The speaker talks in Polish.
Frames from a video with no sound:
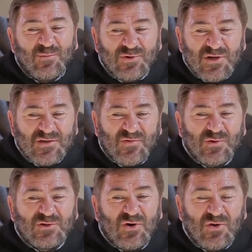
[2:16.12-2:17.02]
później
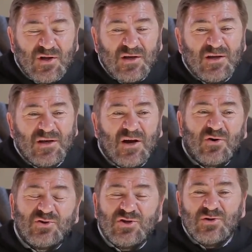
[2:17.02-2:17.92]
zwrócony i
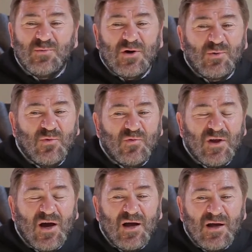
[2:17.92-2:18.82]
jako siedziba
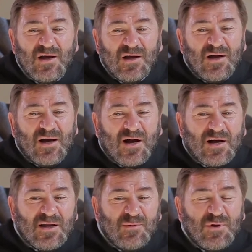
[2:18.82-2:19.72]
główna
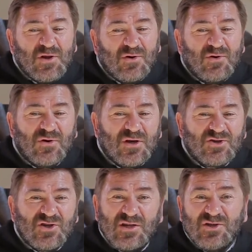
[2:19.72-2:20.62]
Akademii
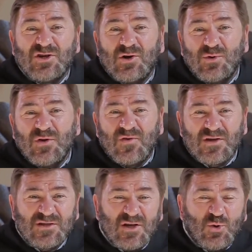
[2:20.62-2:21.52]
Teologicznej, a dzisiaj
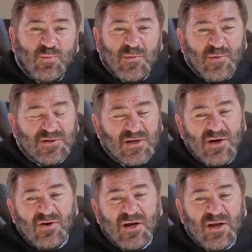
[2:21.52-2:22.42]
Uniwersytetu
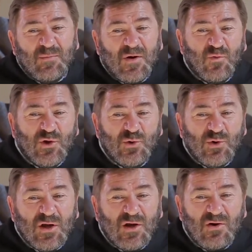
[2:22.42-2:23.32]
Papieskiego Jana Pawła
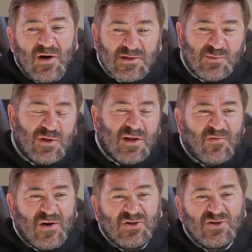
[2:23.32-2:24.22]
II, a słynna
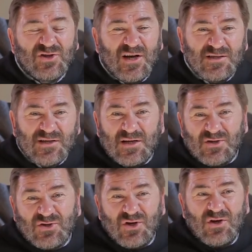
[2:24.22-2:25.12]
franciszkańska
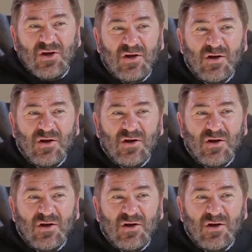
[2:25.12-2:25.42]
III